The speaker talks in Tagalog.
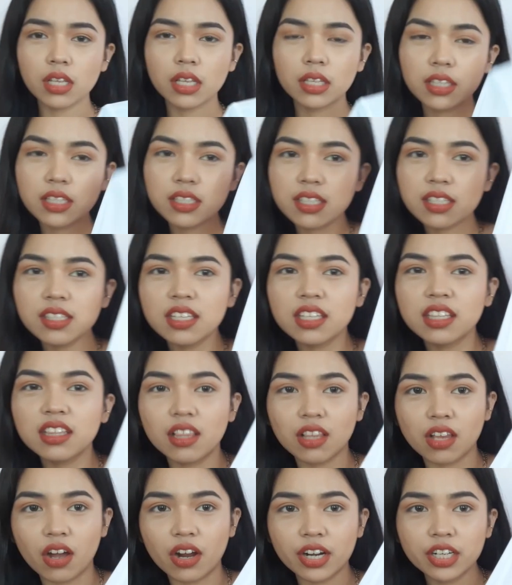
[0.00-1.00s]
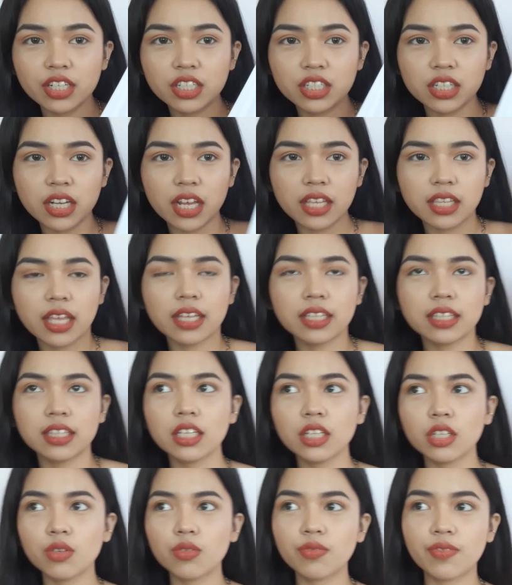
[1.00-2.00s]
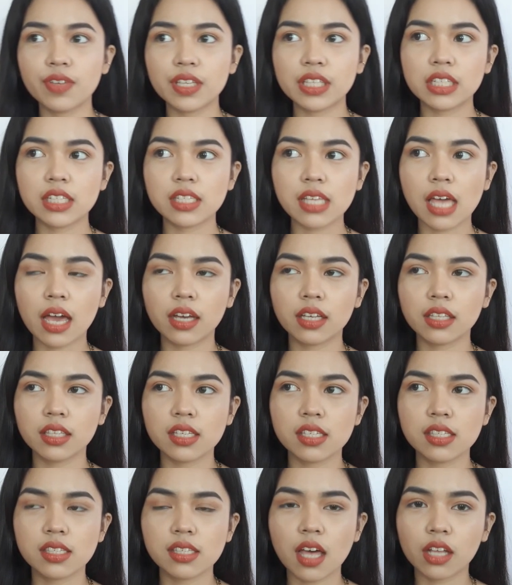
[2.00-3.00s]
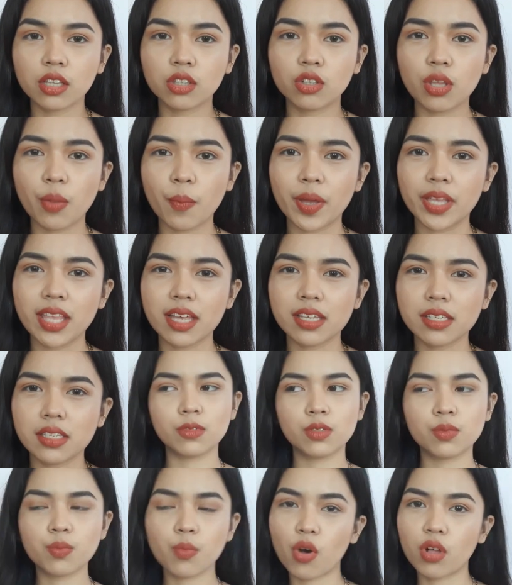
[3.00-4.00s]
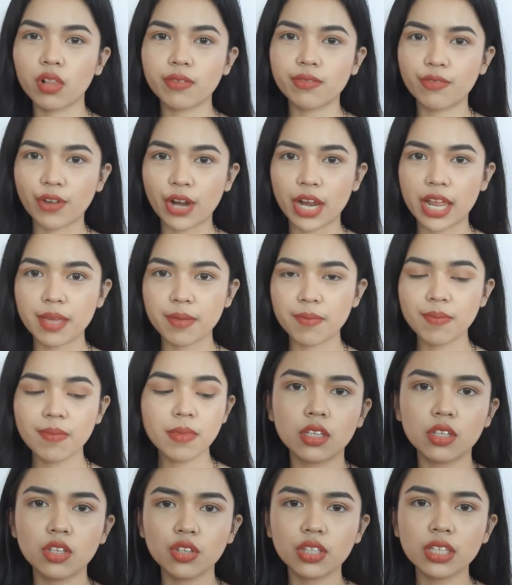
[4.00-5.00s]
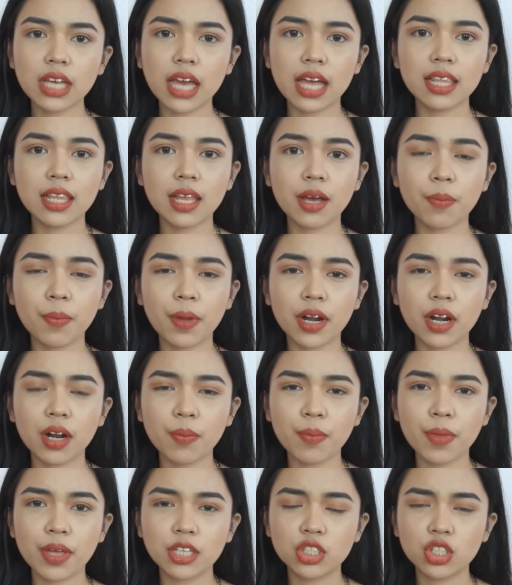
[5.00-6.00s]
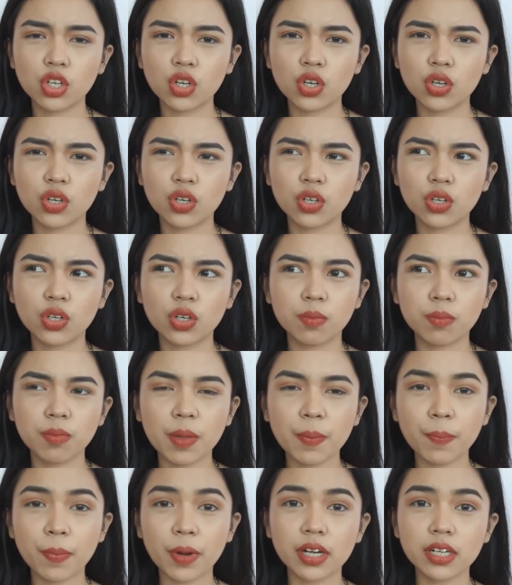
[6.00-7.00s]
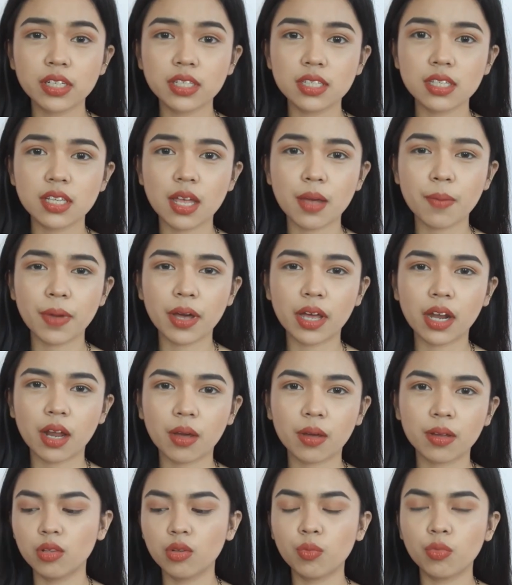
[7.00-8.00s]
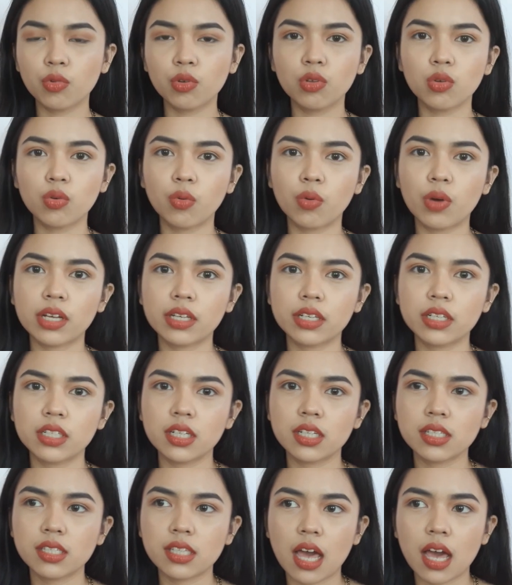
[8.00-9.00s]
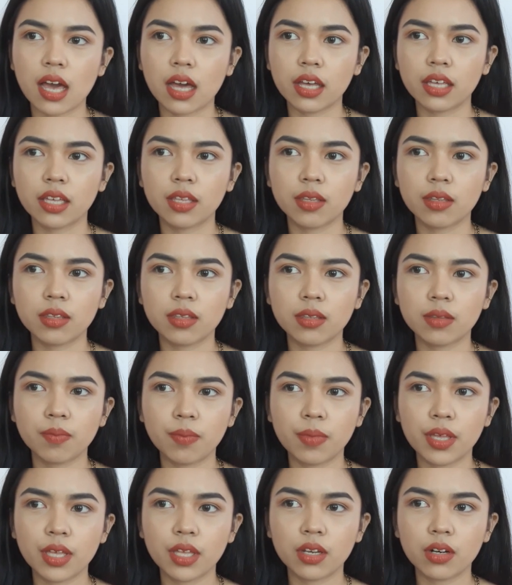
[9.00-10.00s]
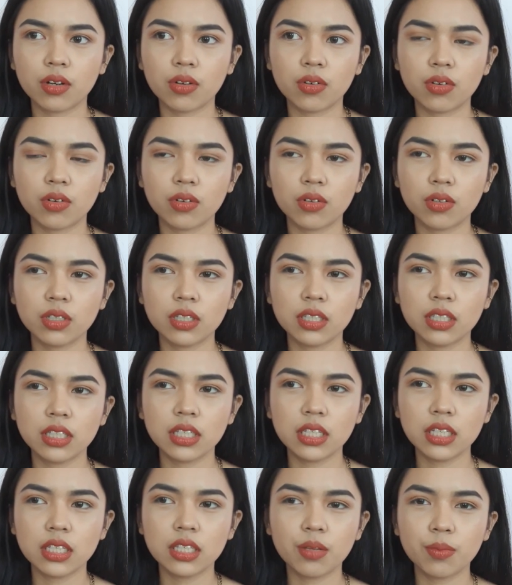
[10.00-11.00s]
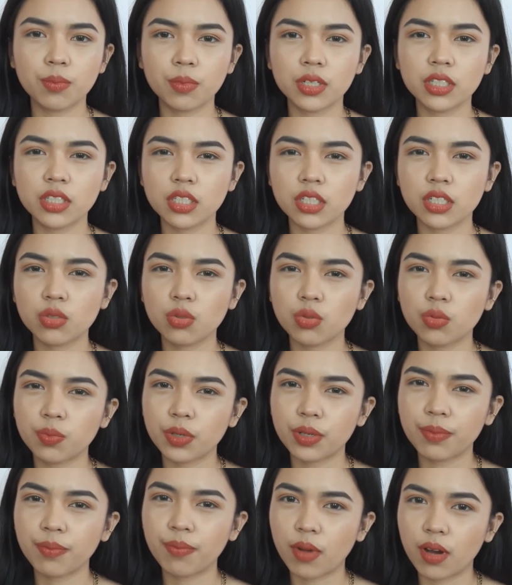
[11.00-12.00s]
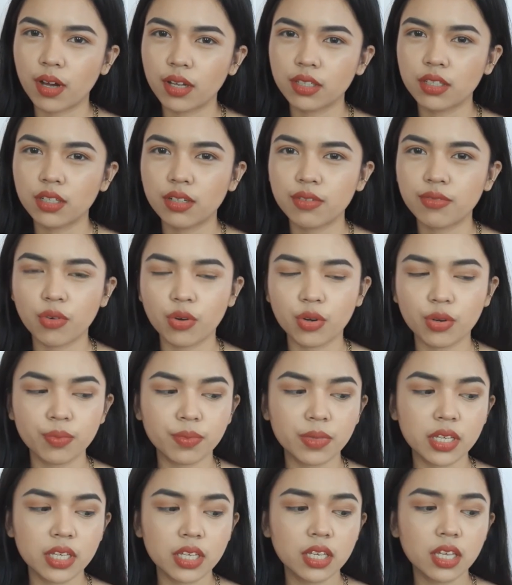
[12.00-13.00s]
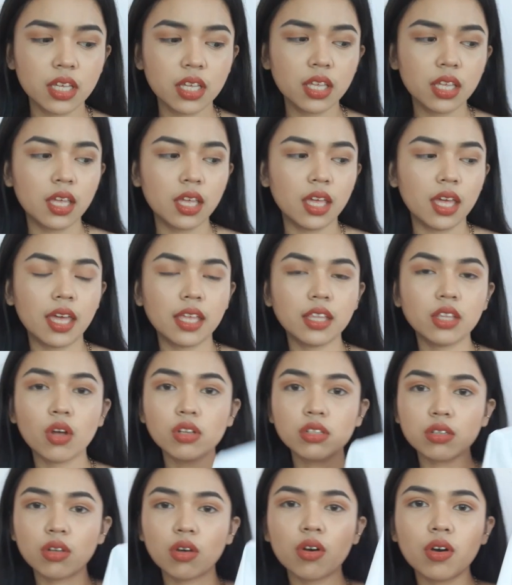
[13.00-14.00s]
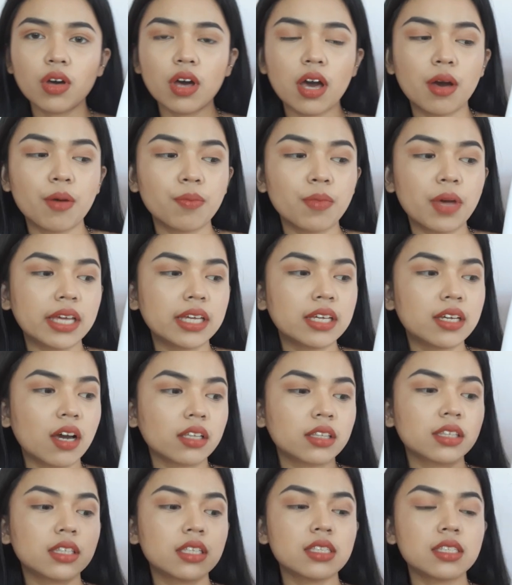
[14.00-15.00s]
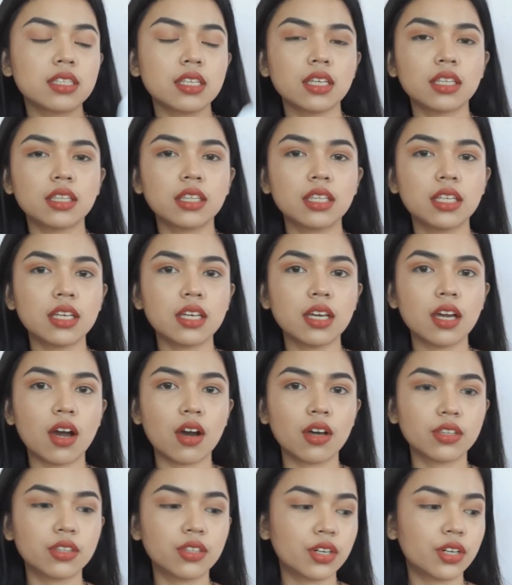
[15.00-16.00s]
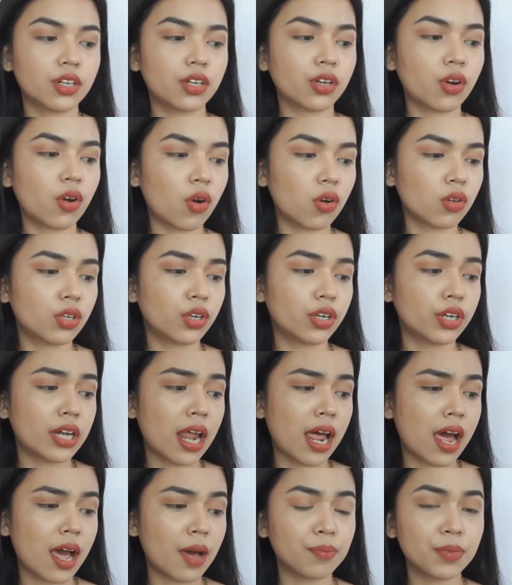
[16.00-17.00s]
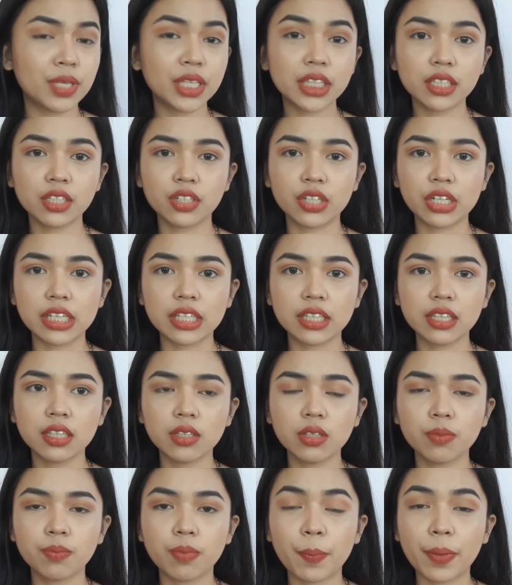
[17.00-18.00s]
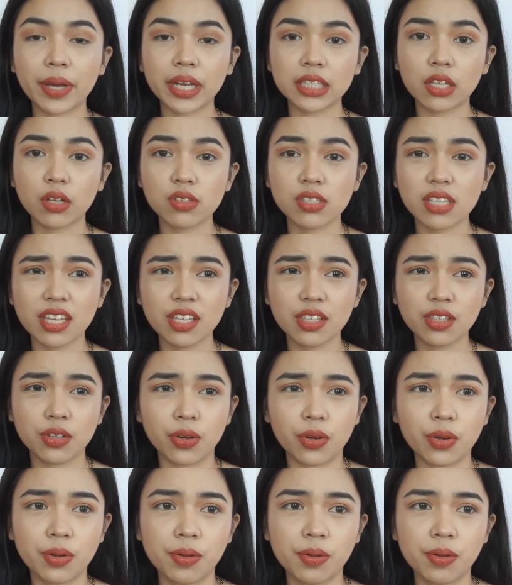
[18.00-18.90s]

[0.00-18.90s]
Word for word: This is in large and I think yung fit niya sa akin is sakto naman as a small frame. Yun nga lang parang medyo may parts na parang lumuluwag siya sa akin. Pero hindi naman siya super bother for me. And also, um, I got this in the other color na mint green. Papakita ko sa inyo.